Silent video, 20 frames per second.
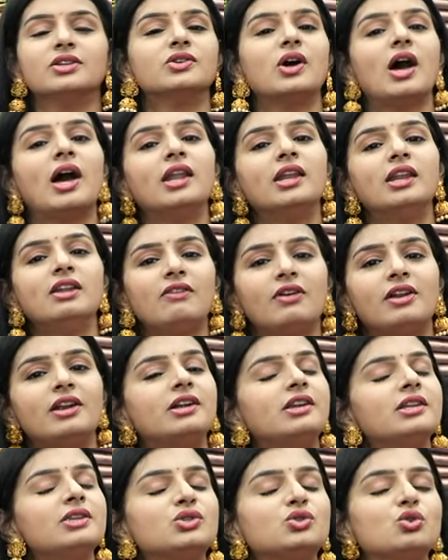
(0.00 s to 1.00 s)
సో అన్ని
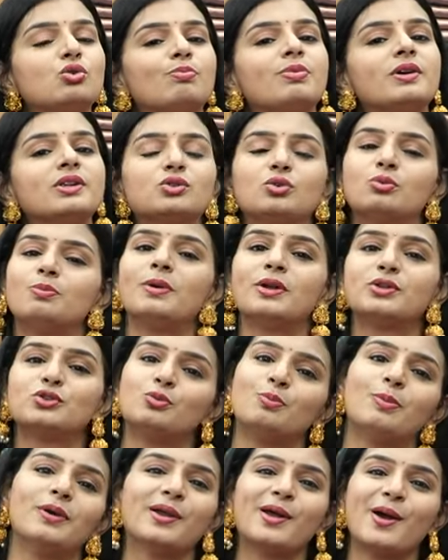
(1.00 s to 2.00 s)
వెరైటీస్ సూపర్ సూపర్
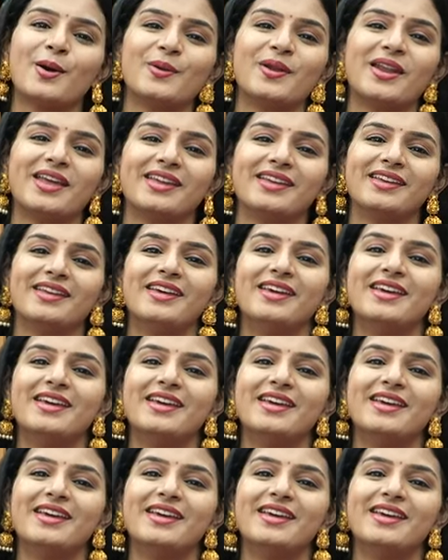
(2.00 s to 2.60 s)
సూపర్గా ఉన్నాయి